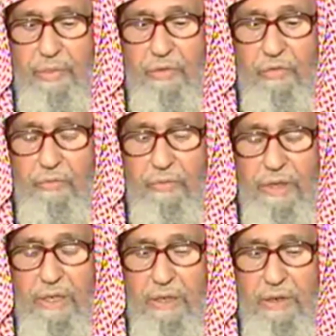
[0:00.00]
ثم
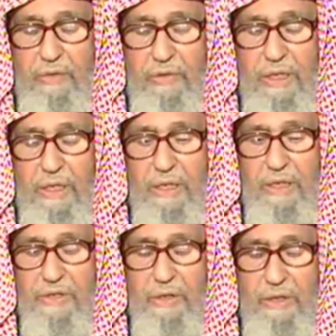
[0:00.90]
نهض
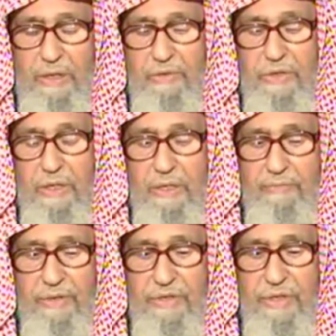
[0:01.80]
ودخل صلى الله عليه وسلم
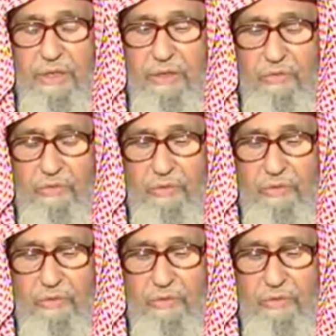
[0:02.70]
منزله